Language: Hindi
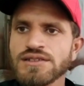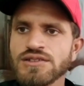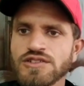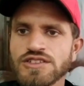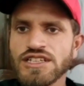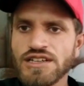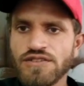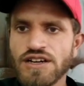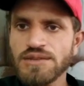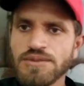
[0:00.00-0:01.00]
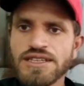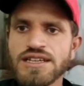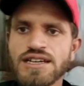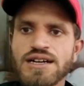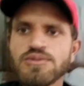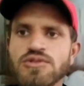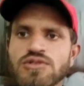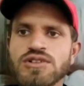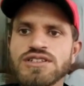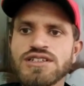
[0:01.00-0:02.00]
तो इन फात भैया हैं
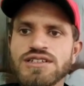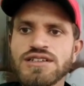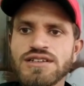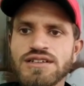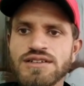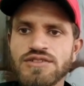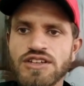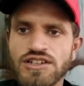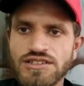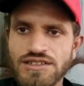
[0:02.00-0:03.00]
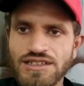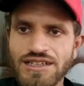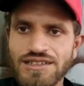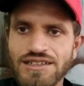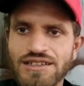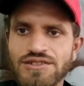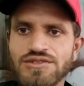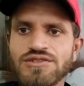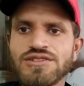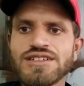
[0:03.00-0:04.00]
आपको अच्छे अच्छे विलास दिखाएंगे
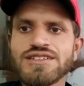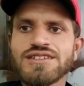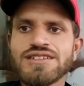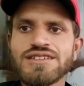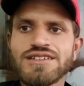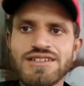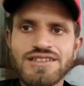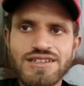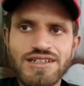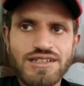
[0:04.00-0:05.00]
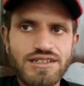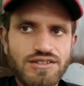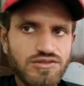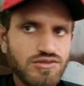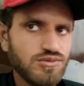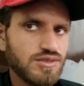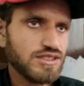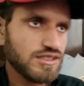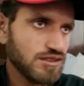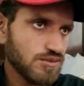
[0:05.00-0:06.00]
कसूर की अच्छी अच्छी जगह दिखाएंगे कसूर में
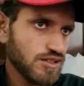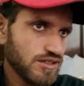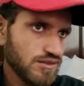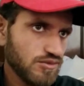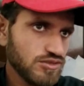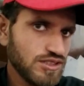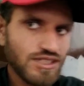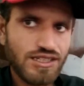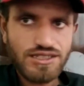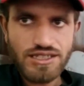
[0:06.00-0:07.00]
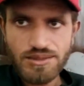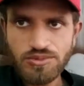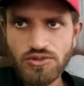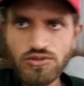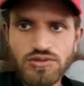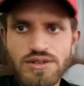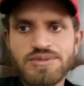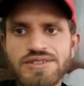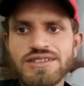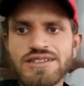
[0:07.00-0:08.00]
अच्छे दरबार हैं वो दिखाएंगे आपको
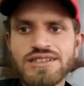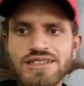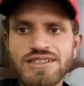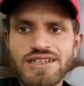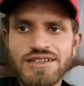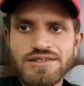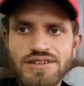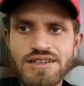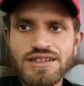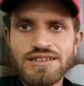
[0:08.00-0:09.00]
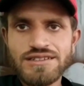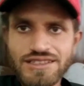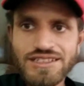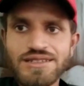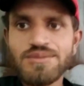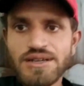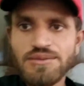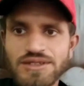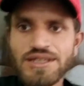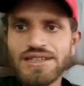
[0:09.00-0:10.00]
अपनी ज़िंदगी की लाइफ ज़िंदगी के बारे
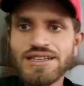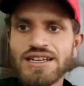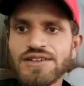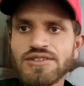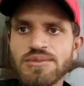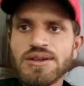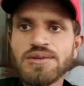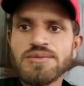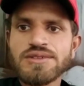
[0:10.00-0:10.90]
में बताएंगे लाइफ के बारे में